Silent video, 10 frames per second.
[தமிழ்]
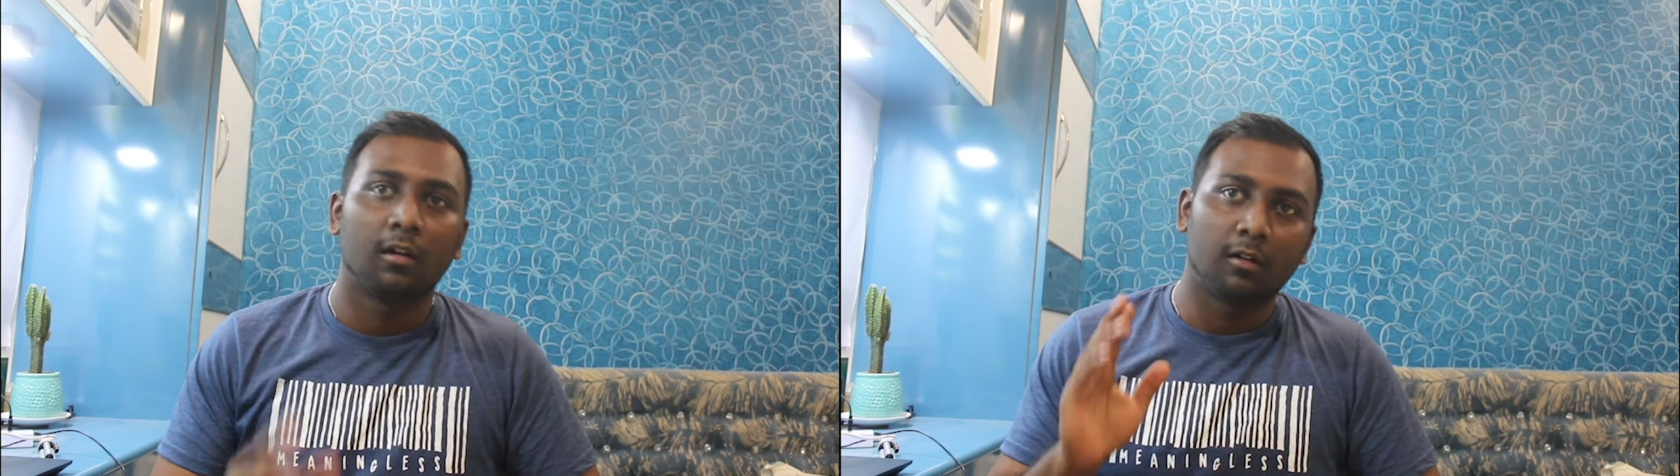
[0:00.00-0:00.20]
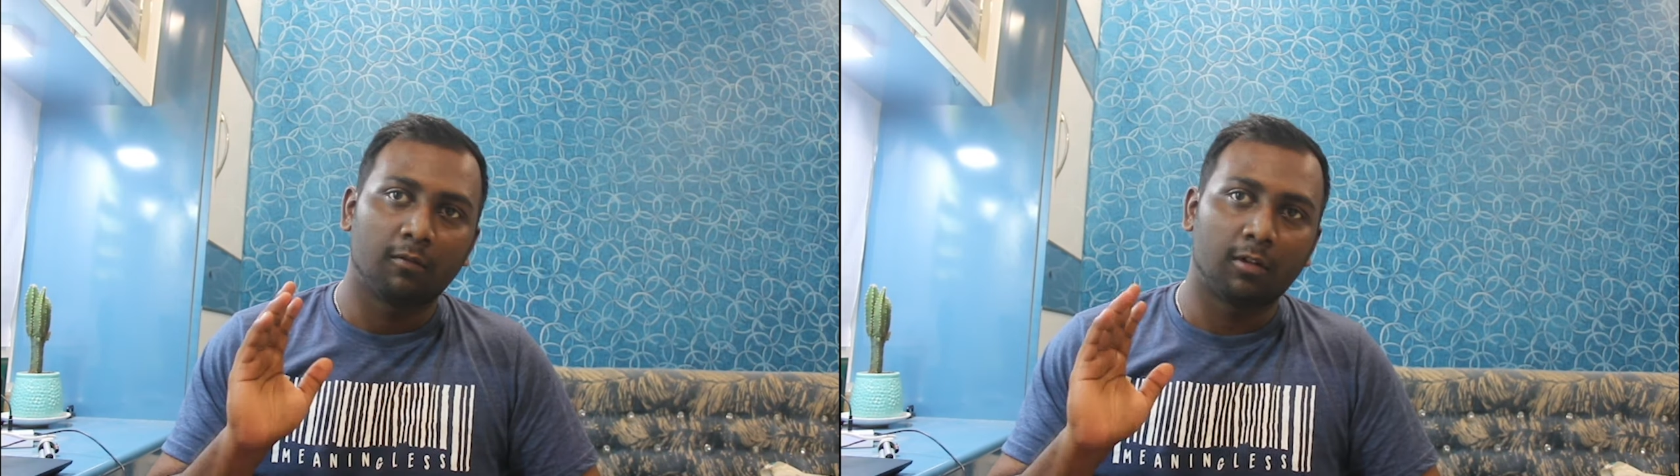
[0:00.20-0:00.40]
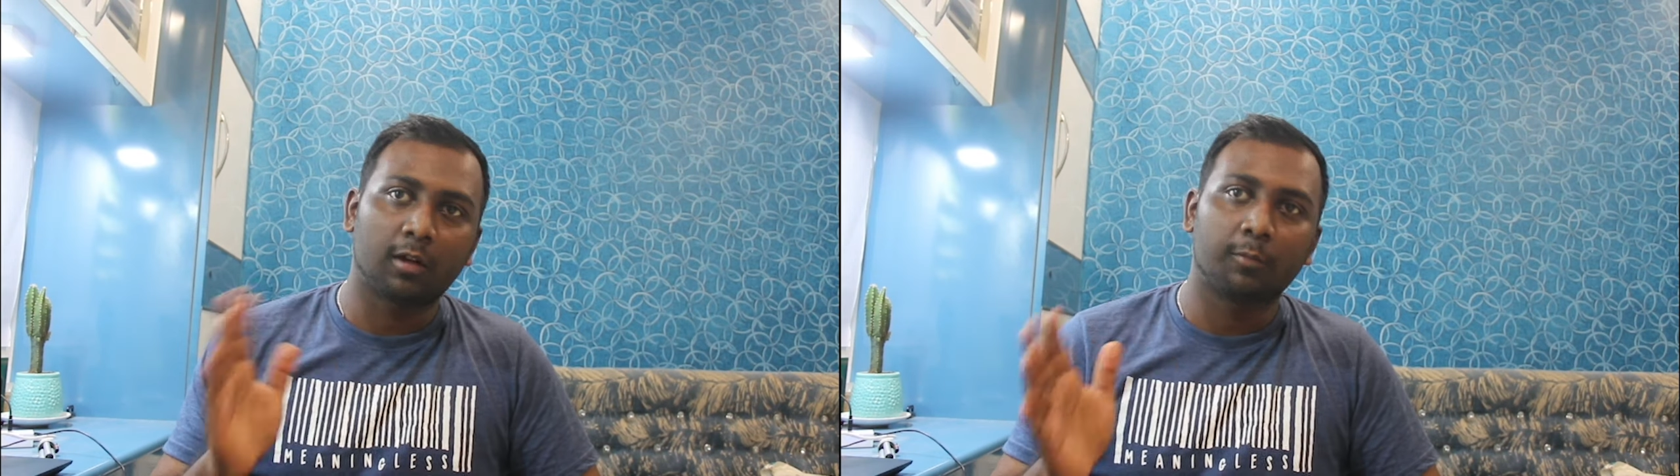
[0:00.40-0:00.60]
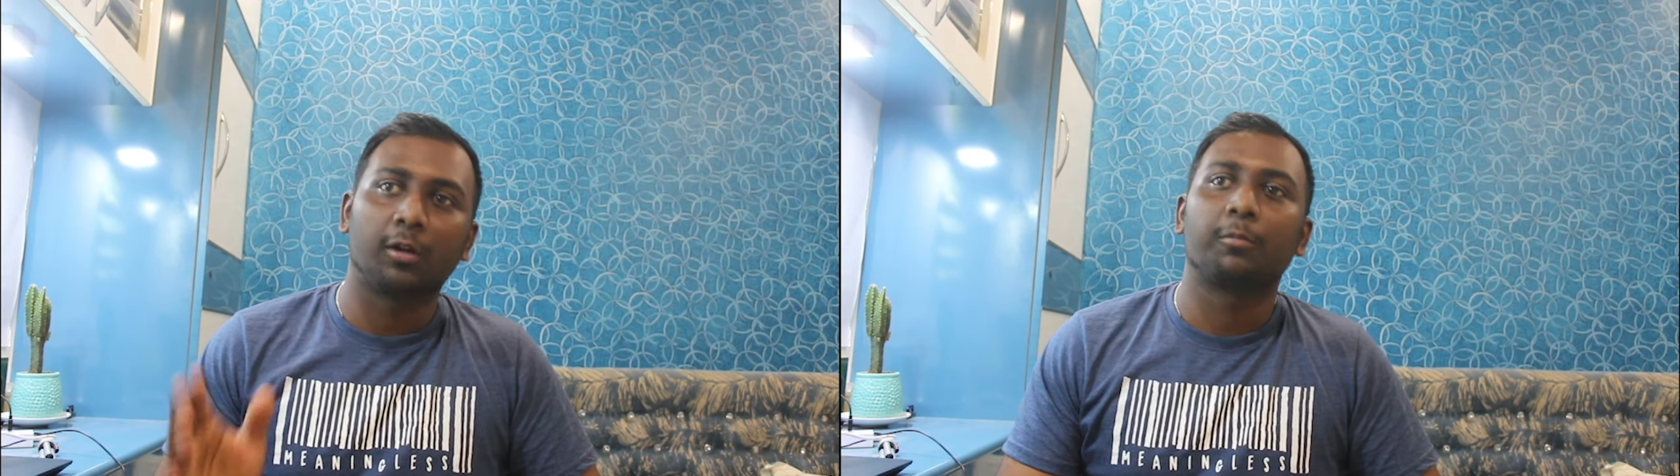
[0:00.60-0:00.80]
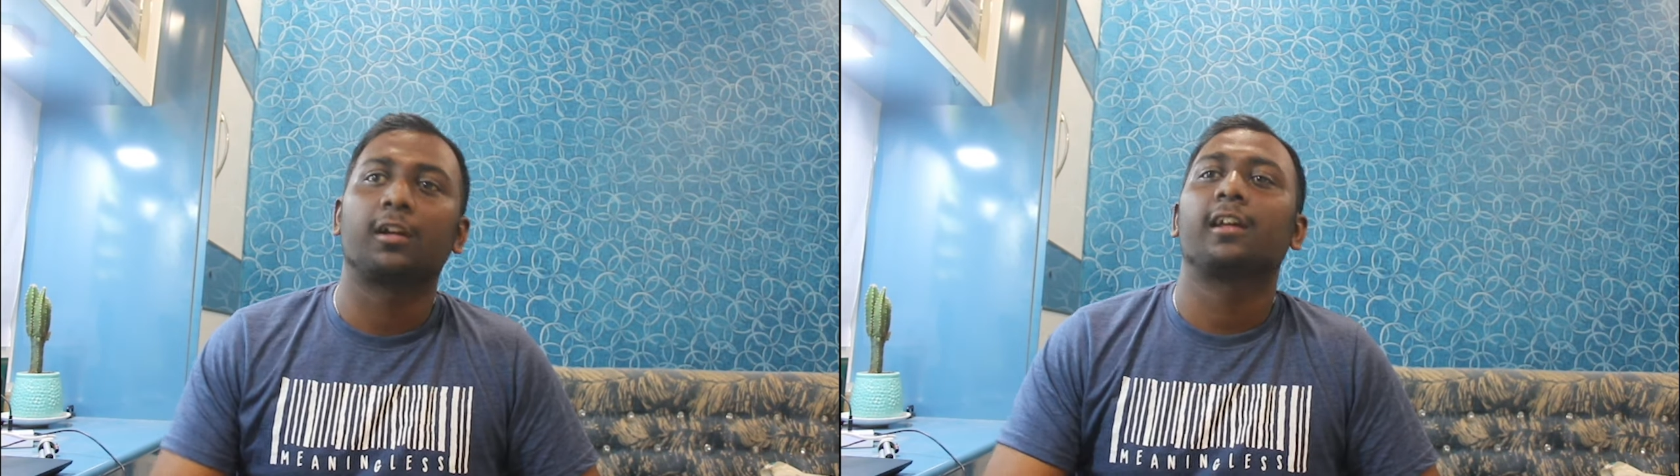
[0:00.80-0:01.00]
வணக்கம்
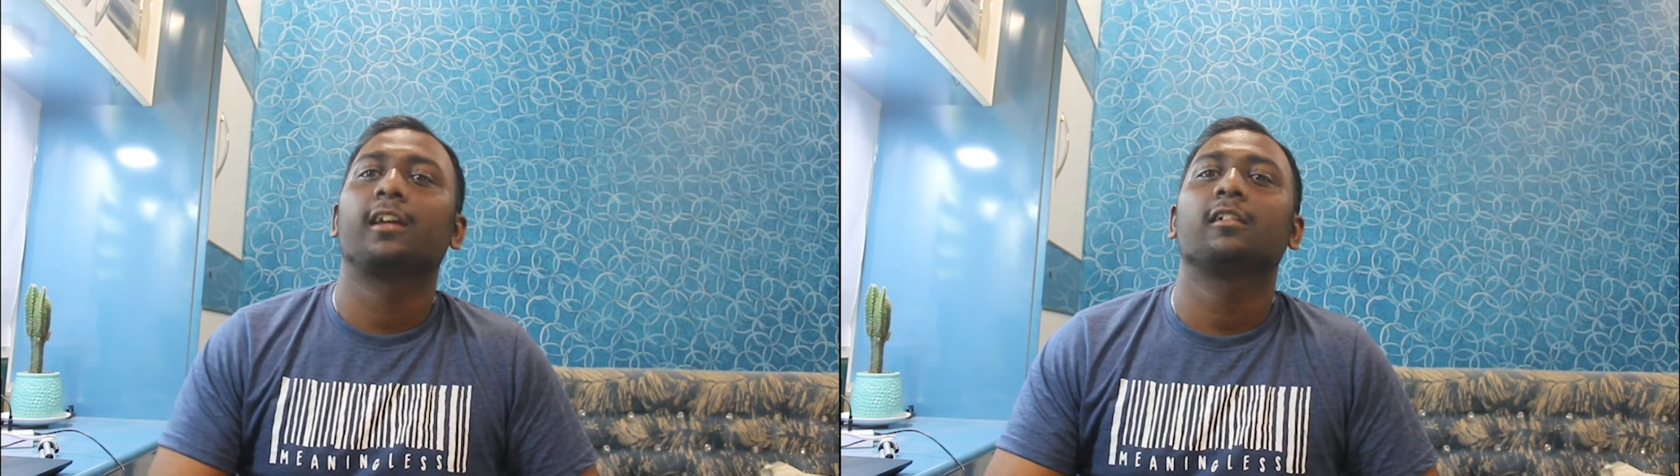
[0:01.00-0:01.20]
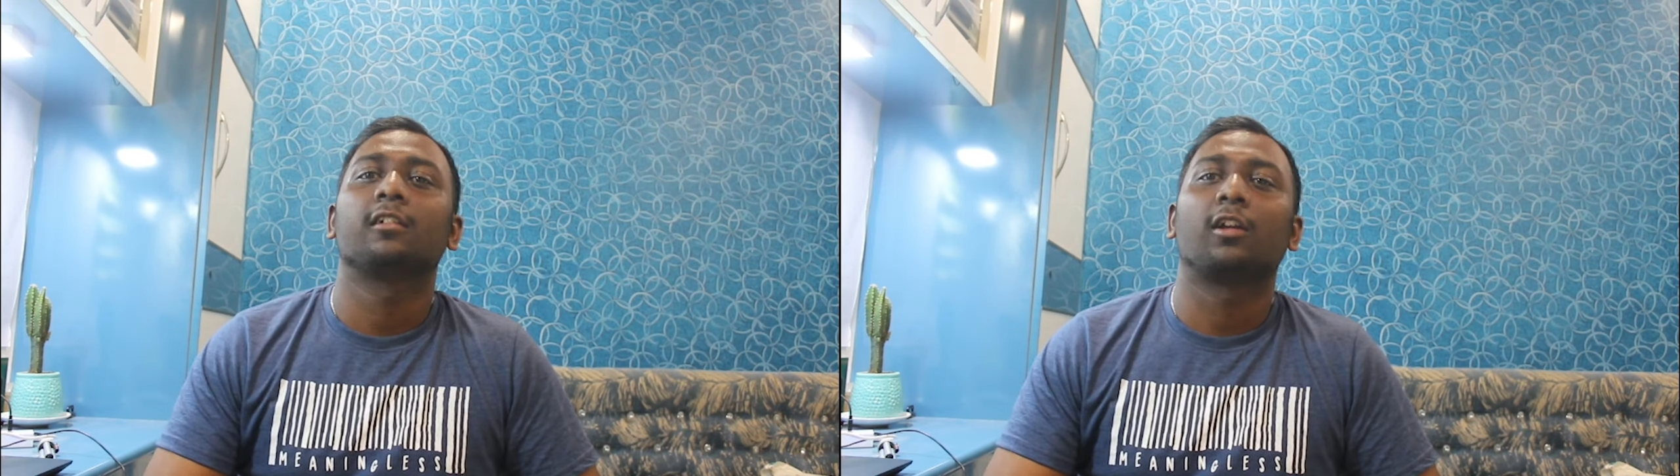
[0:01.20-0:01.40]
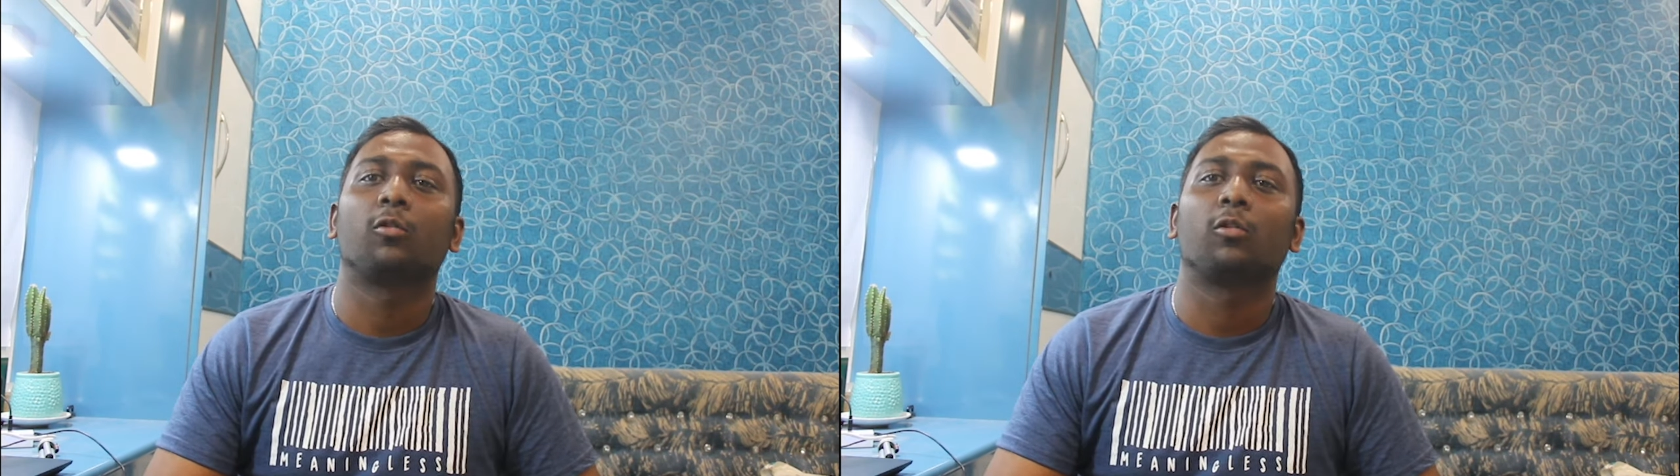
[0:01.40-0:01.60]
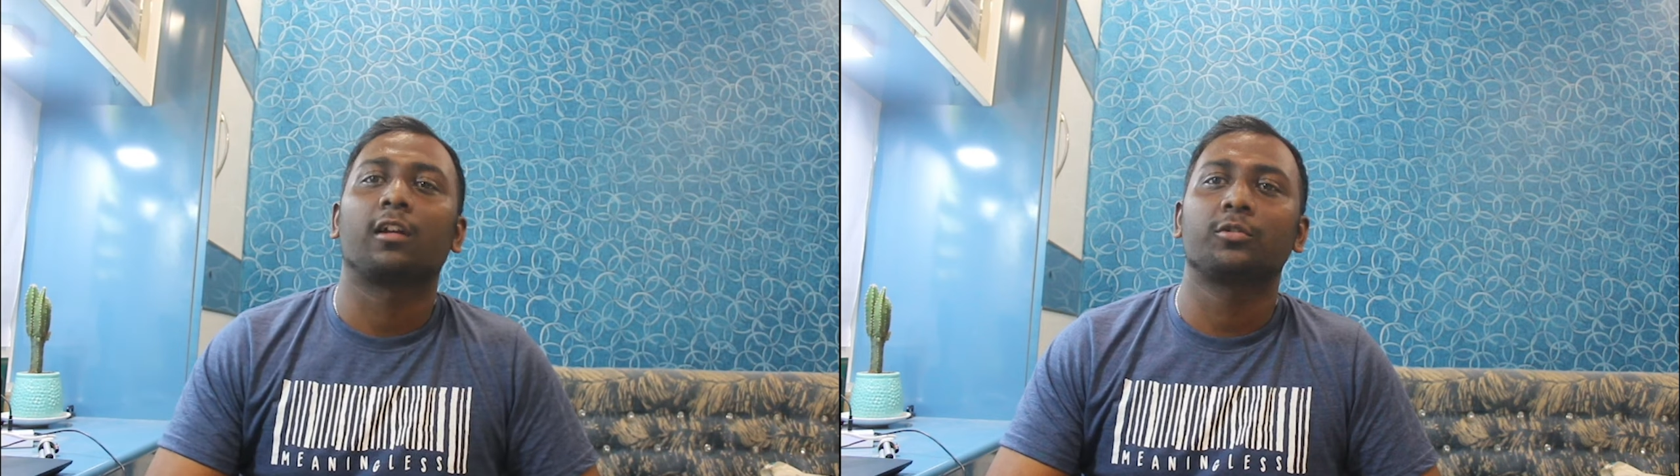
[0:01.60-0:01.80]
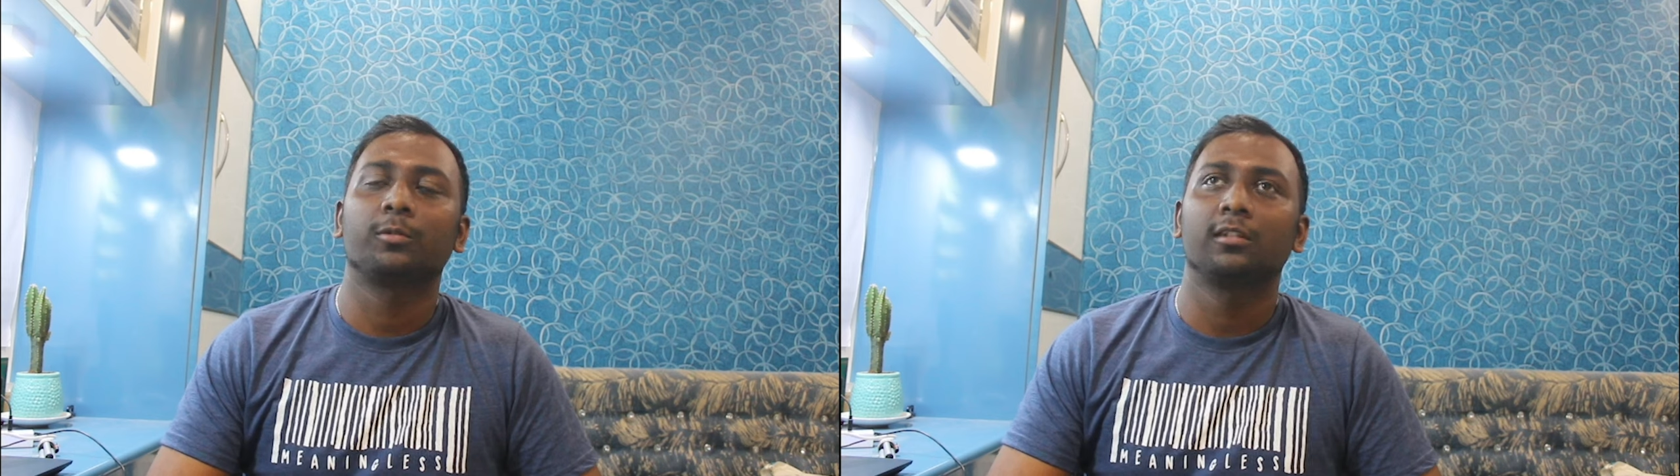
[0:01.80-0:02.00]
நண்பர்களே நான் உங்கள்
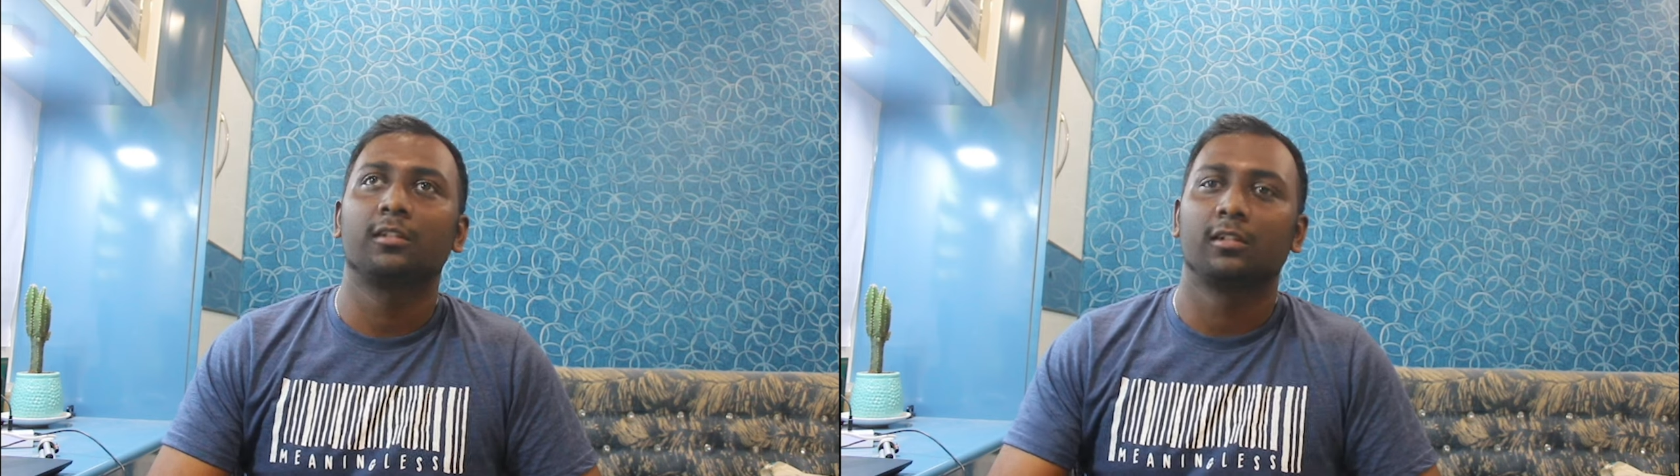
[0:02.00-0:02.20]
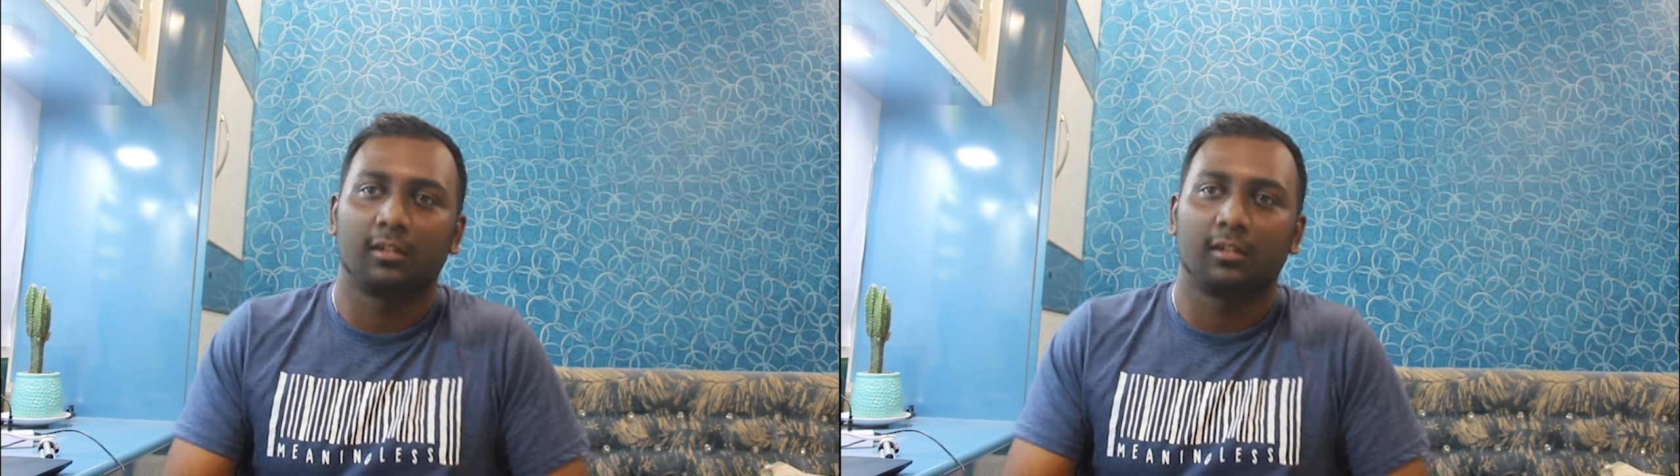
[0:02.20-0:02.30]
ரஷ்வந்த்